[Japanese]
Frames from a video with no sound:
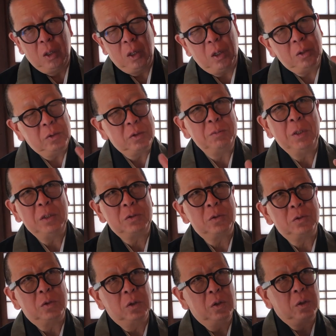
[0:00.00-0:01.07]
あの今
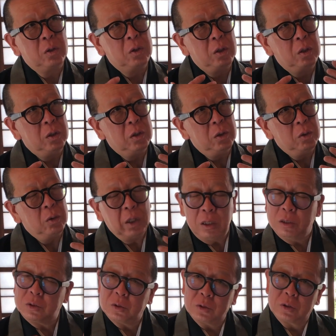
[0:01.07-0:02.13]
ちょっとお
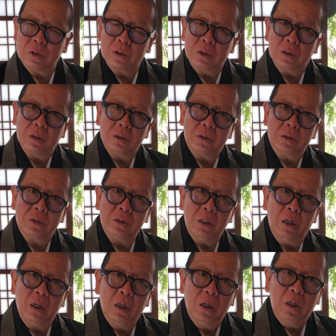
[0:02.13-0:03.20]
話をしてたらです
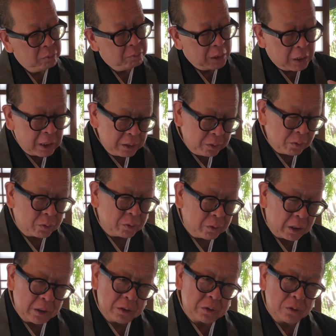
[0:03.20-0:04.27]
ね、まあ、改良服
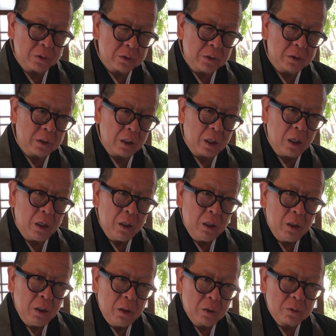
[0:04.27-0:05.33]
の話をしてたら
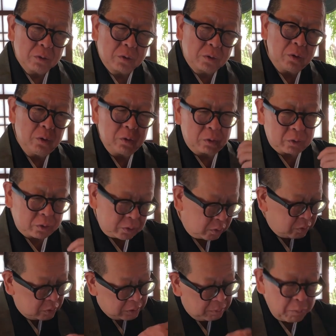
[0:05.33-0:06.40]
黒
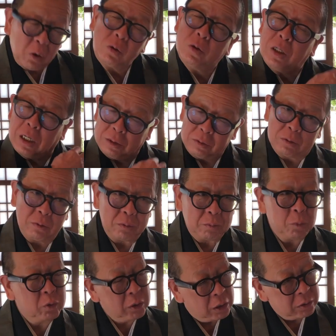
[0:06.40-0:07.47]
黒にランという
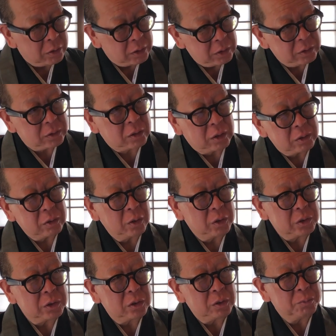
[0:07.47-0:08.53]
モクランって何ですかって
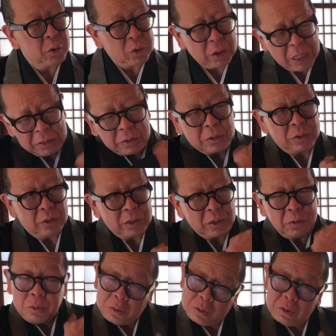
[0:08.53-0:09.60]
話だってランっていうのは
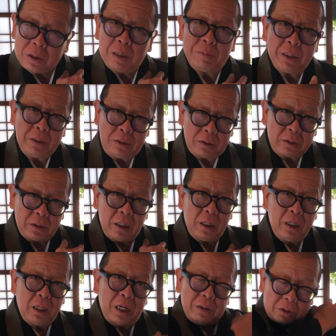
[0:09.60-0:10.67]
色の名前ですね
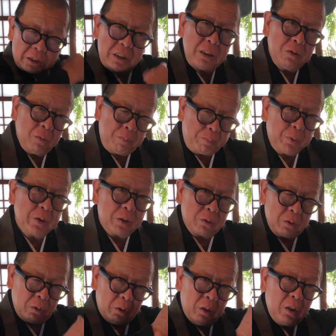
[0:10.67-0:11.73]
あの黄色っぽい
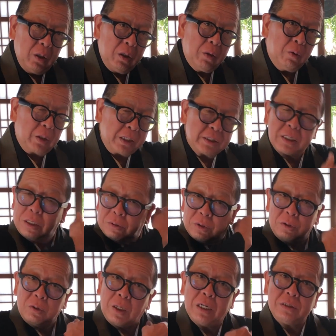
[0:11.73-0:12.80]
こうおけさの
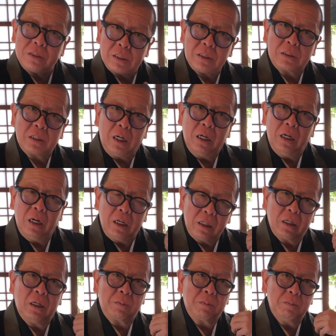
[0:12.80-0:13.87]
色があるじゃないですかあ
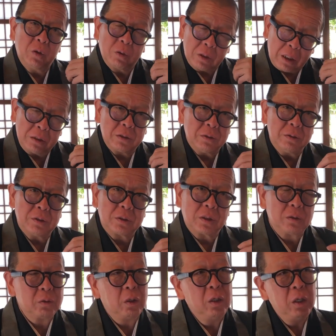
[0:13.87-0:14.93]
れがモクランっていうんです
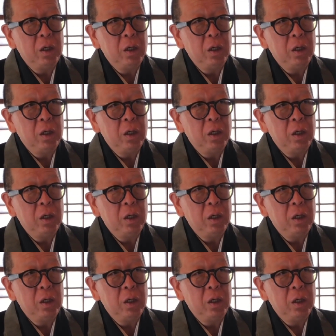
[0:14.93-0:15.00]
けど